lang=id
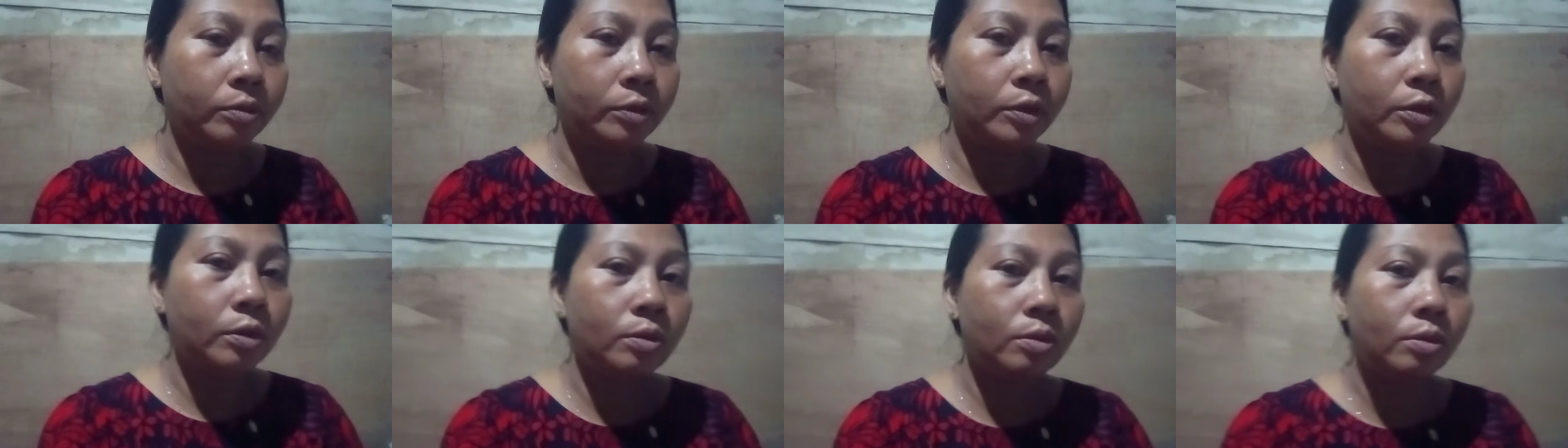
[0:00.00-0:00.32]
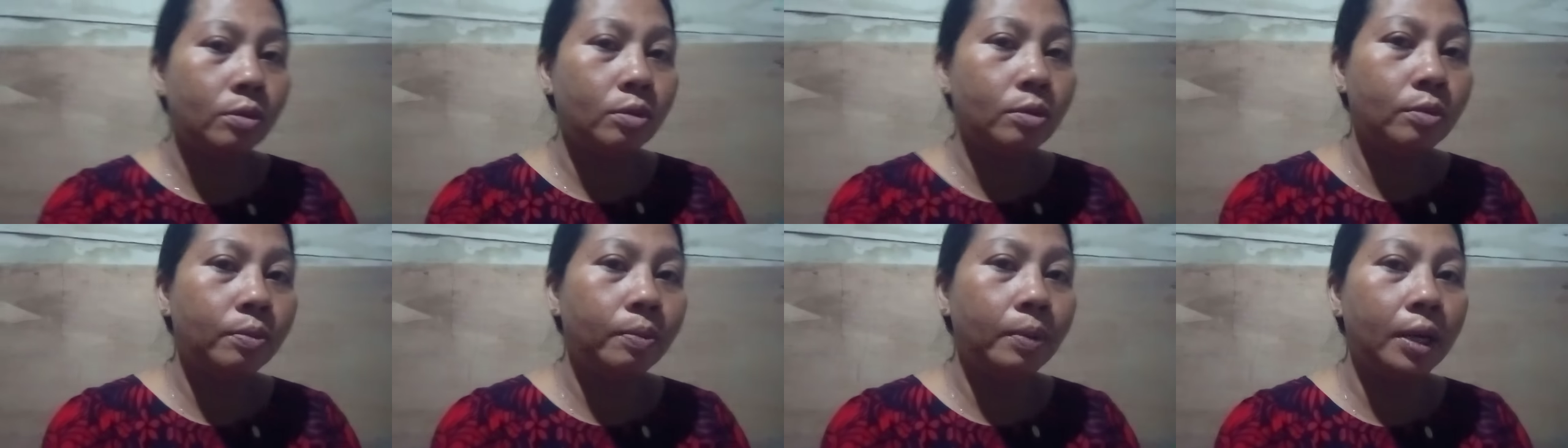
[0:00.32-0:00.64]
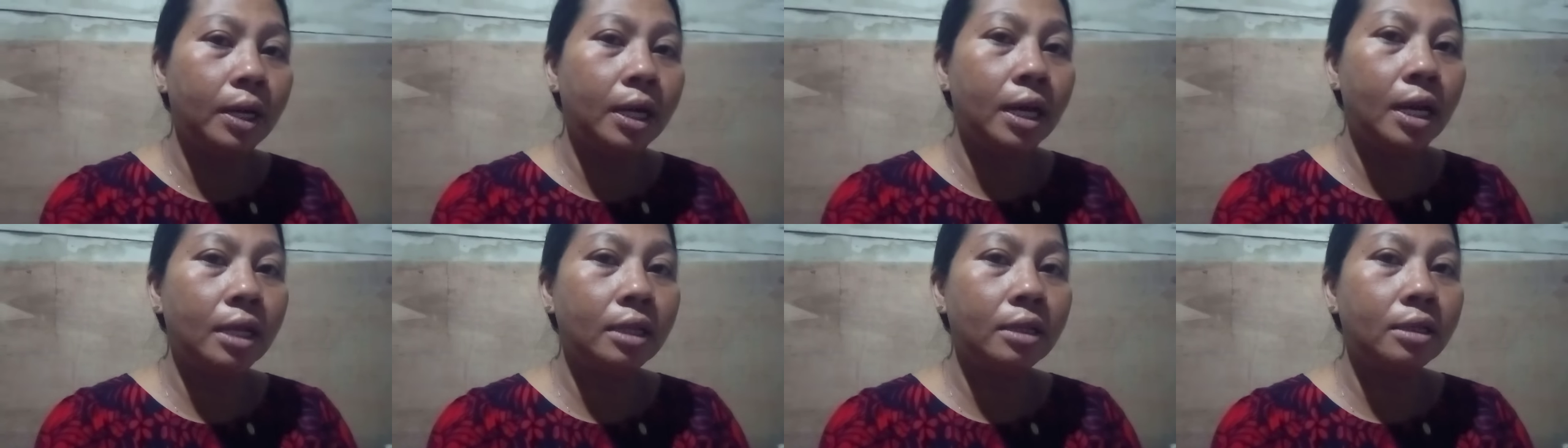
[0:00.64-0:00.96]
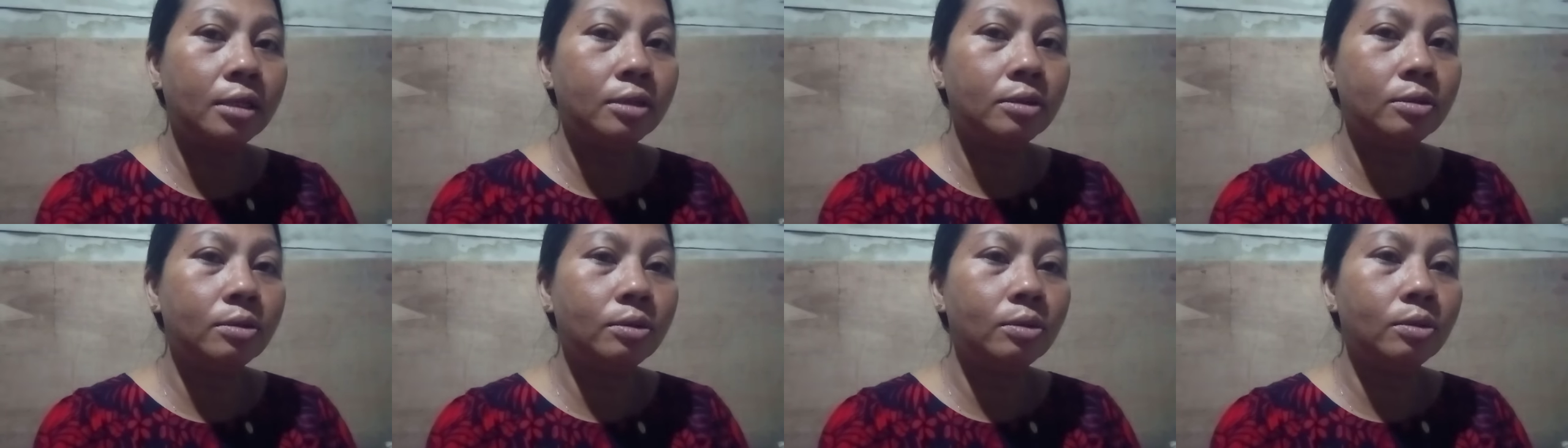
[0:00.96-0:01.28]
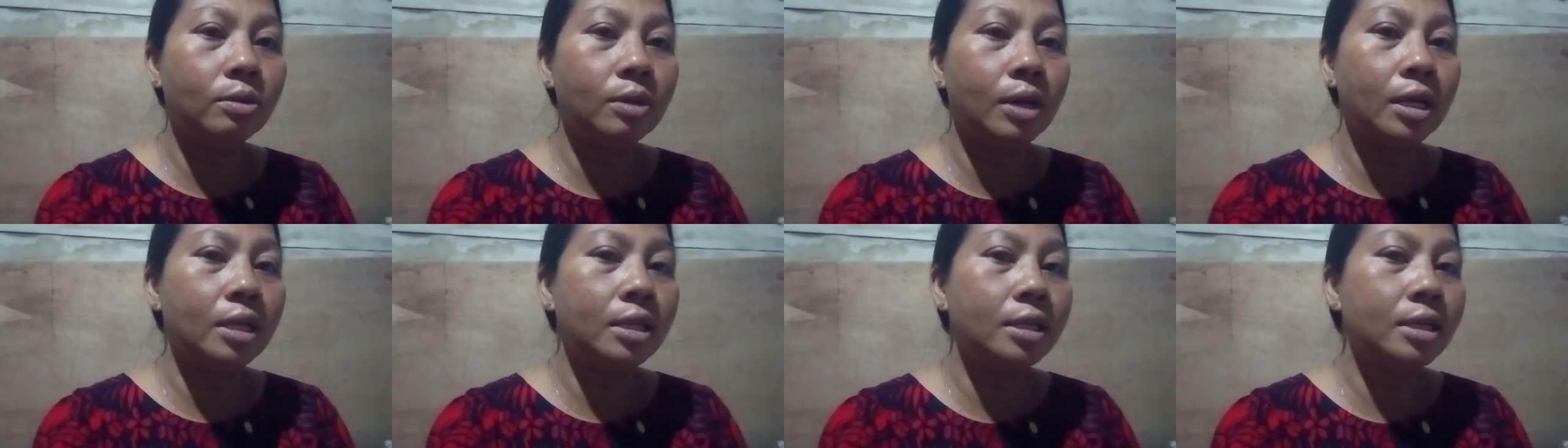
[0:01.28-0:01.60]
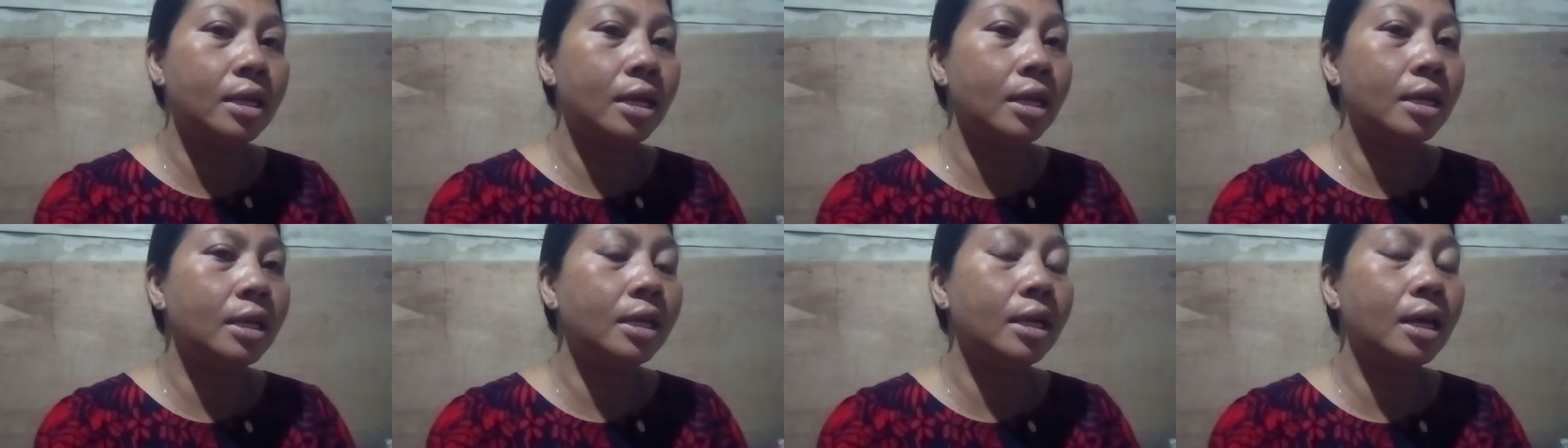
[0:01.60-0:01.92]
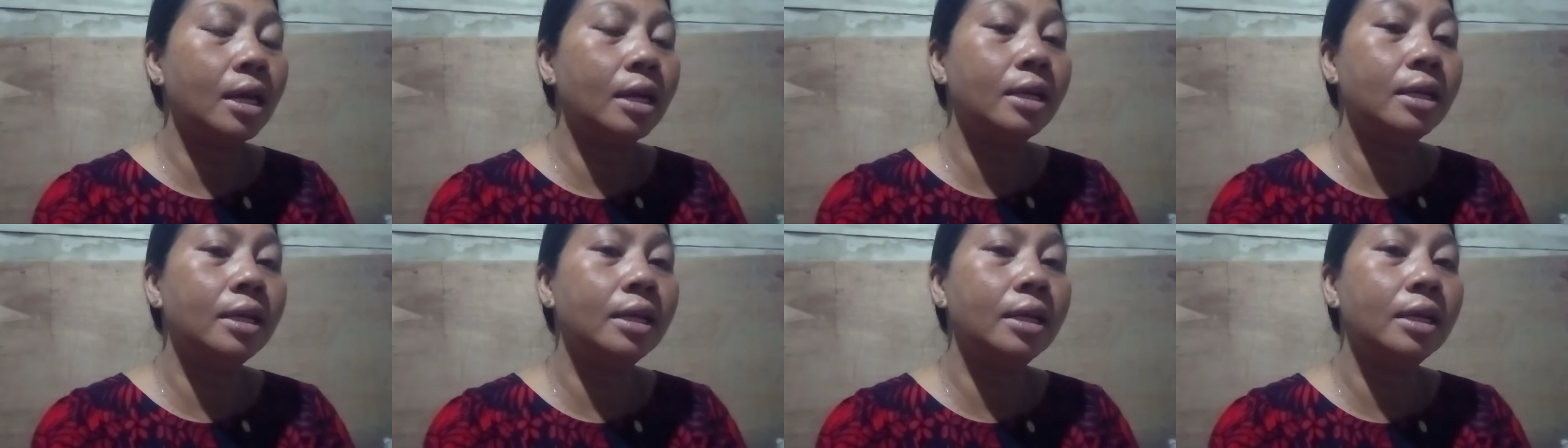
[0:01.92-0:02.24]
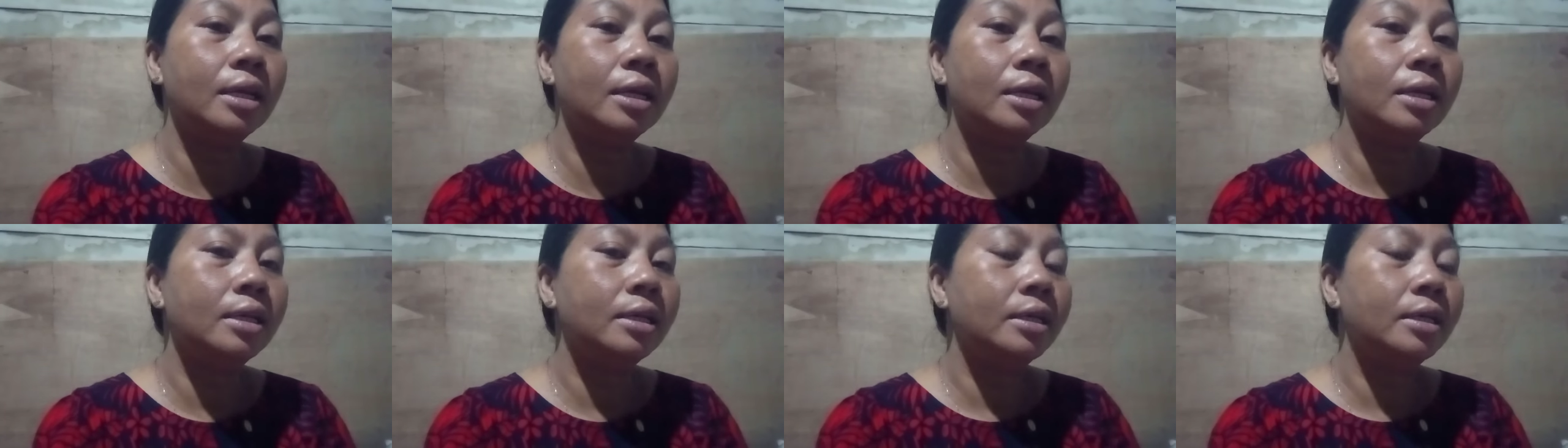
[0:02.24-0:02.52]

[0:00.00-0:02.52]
dulu pernah disuruh ngajani adik